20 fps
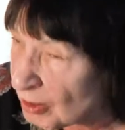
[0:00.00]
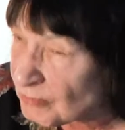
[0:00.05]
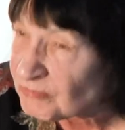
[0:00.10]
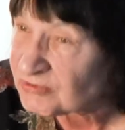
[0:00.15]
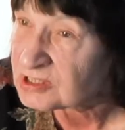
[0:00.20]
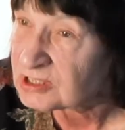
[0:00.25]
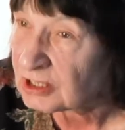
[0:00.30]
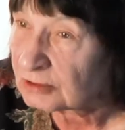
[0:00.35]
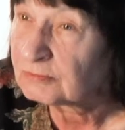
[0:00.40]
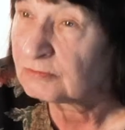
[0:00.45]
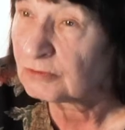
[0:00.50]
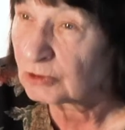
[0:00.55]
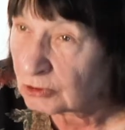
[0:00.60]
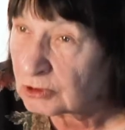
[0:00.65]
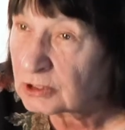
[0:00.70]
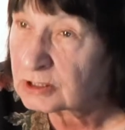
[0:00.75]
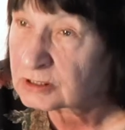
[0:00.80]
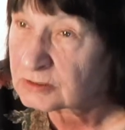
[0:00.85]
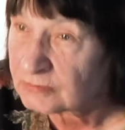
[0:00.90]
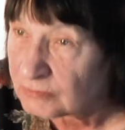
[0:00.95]
powstał w
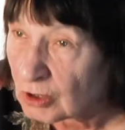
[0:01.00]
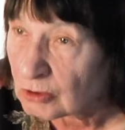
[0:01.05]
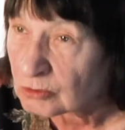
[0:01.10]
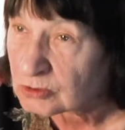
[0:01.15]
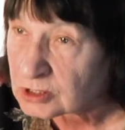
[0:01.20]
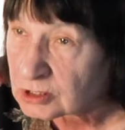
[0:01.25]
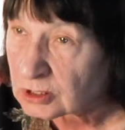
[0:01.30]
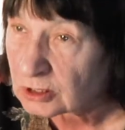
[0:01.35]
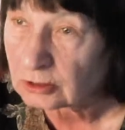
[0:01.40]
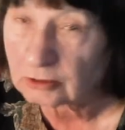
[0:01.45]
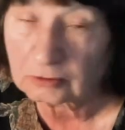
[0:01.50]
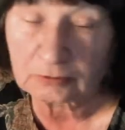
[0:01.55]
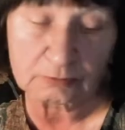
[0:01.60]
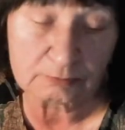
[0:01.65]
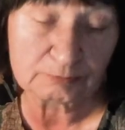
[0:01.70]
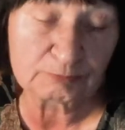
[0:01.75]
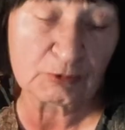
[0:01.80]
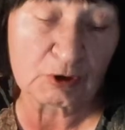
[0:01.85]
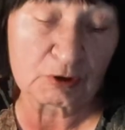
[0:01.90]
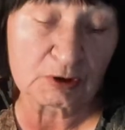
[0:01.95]
ogóle związek.
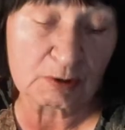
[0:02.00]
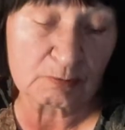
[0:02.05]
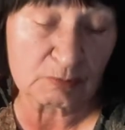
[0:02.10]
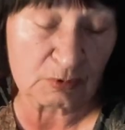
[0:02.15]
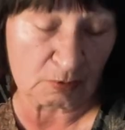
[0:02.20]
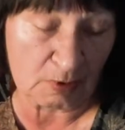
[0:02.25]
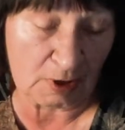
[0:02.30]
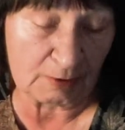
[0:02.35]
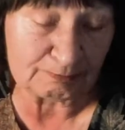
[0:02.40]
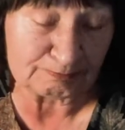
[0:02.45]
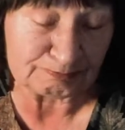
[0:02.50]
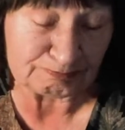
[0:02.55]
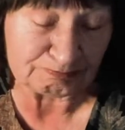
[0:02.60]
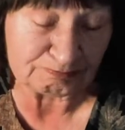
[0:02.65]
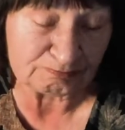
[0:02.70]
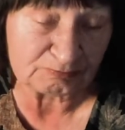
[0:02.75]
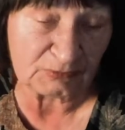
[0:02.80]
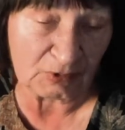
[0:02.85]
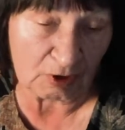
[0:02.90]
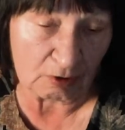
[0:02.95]
Ona była.
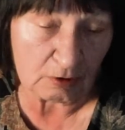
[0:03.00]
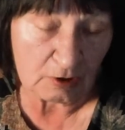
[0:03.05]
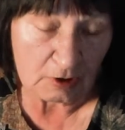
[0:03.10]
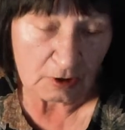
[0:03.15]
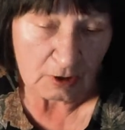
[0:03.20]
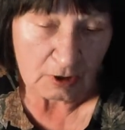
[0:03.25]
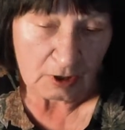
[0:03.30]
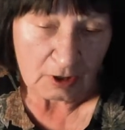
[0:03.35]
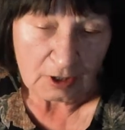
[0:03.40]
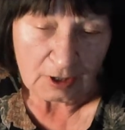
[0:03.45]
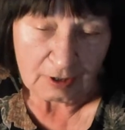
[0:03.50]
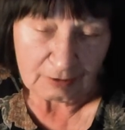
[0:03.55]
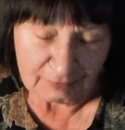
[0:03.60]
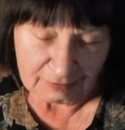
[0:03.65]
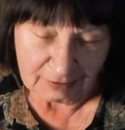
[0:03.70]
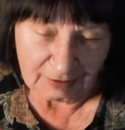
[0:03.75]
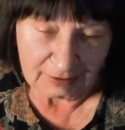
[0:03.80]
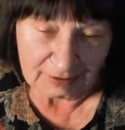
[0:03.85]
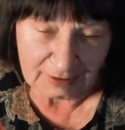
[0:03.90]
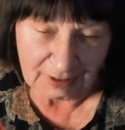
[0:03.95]
No.
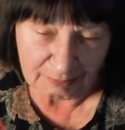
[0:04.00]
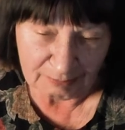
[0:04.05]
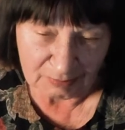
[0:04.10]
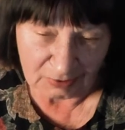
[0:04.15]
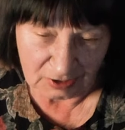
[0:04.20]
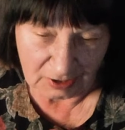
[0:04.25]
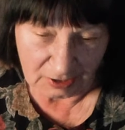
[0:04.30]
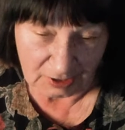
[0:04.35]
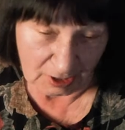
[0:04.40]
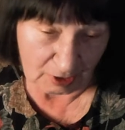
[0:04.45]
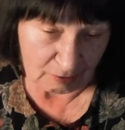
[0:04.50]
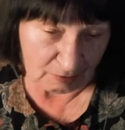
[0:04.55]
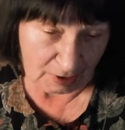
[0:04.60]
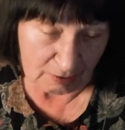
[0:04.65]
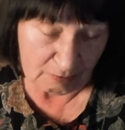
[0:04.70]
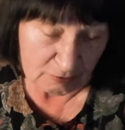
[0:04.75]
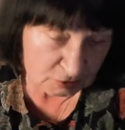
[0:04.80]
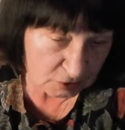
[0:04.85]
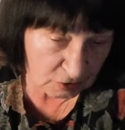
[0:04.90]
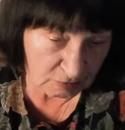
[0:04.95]
no ale ja
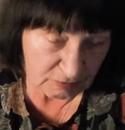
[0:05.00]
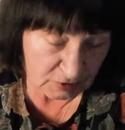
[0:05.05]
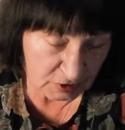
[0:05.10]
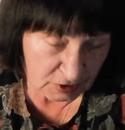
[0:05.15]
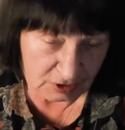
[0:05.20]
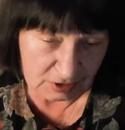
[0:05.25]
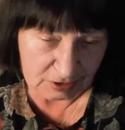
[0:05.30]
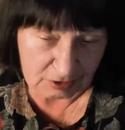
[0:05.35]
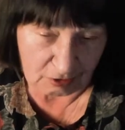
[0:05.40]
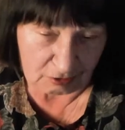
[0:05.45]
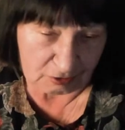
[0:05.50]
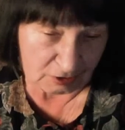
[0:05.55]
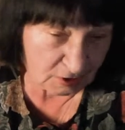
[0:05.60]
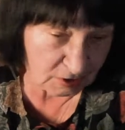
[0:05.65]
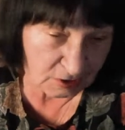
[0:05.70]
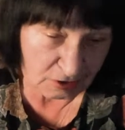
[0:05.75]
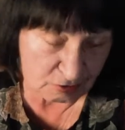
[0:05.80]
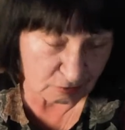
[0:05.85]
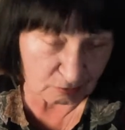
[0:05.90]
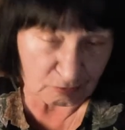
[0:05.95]
pojechałam, oczywiście
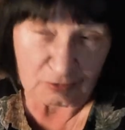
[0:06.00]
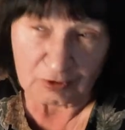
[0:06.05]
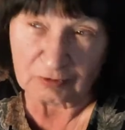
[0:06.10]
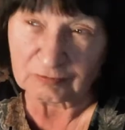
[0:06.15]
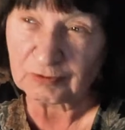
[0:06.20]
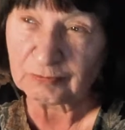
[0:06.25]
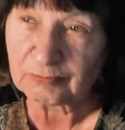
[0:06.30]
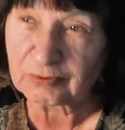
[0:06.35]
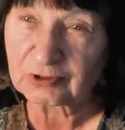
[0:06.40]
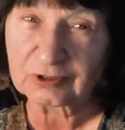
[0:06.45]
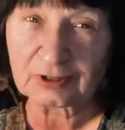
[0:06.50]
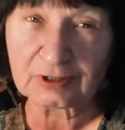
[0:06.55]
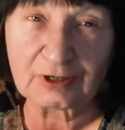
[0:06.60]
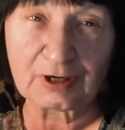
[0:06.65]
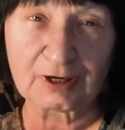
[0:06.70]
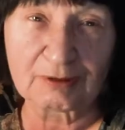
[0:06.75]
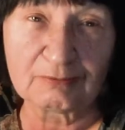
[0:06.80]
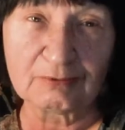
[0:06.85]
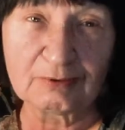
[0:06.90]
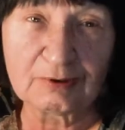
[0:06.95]
zgodnie z umową,
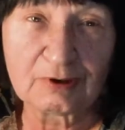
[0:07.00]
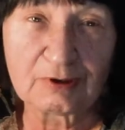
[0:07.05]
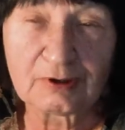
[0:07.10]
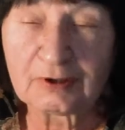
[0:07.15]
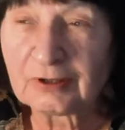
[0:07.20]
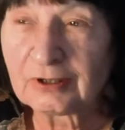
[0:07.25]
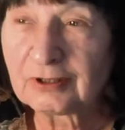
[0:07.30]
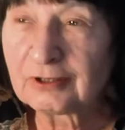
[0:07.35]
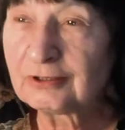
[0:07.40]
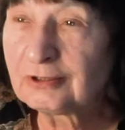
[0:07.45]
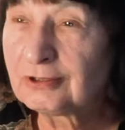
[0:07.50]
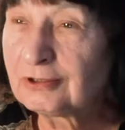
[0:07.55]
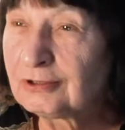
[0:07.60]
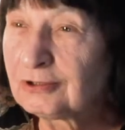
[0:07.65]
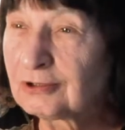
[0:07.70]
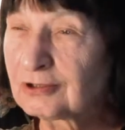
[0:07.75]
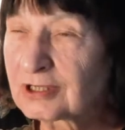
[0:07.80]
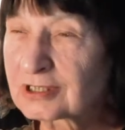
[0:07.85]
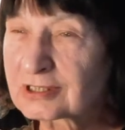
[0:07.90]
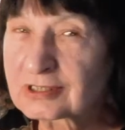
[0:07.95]
pojechałam
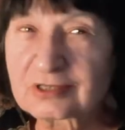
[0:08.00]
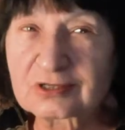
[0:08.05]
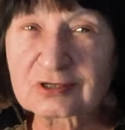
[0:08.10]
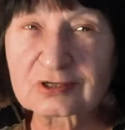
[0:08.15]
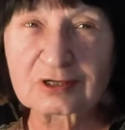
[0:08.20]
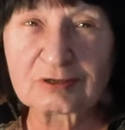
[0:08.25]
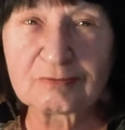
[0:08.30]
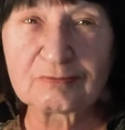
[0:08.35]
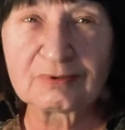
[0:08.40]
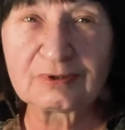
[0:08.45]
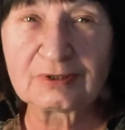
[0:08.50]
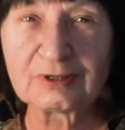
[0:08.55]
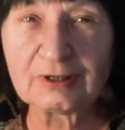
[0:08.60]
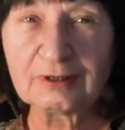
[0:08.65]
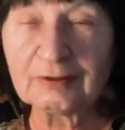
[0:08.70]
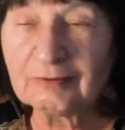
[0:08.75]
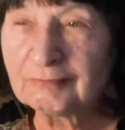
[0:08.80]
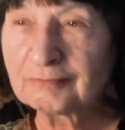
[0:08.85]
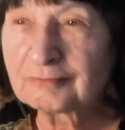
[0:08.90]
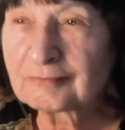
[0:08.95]
do
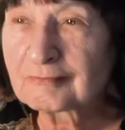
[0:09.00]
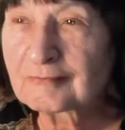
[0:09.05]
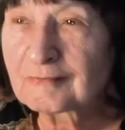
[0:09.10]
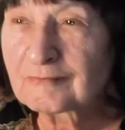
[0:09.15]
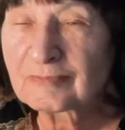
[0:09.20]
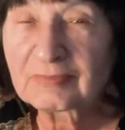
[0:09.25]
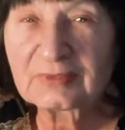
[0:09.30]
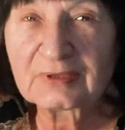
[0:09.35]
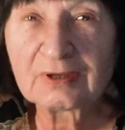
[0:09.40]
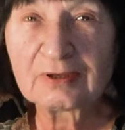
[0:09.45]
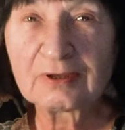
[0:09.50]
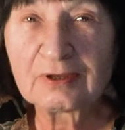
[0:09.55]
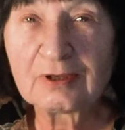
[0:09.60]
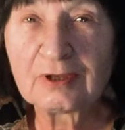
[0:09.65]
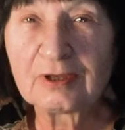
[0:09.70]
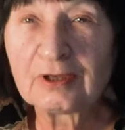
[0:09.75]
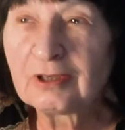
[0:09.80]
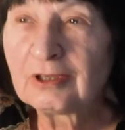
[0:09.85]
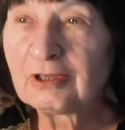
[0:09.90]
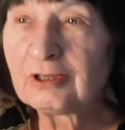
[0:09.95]
Jastrzębia
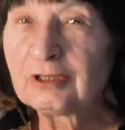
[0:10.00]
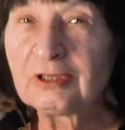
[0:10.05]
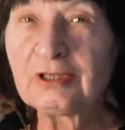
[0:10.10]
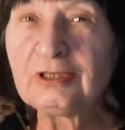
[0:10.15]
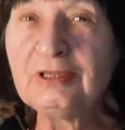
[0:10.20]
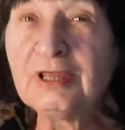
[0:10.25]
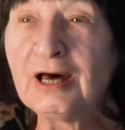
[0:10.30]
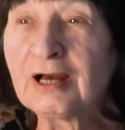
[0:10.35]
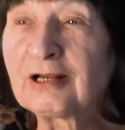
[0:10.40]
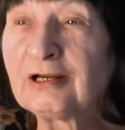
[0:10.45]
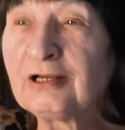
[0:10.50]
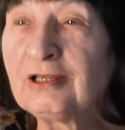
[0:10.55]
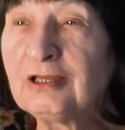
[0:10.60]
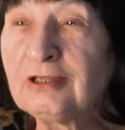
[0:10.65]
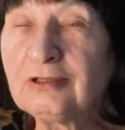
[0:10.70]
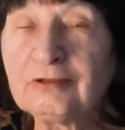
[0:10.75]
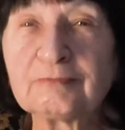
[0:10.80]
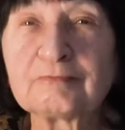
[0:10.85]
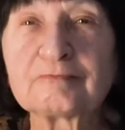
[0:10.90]
i nagle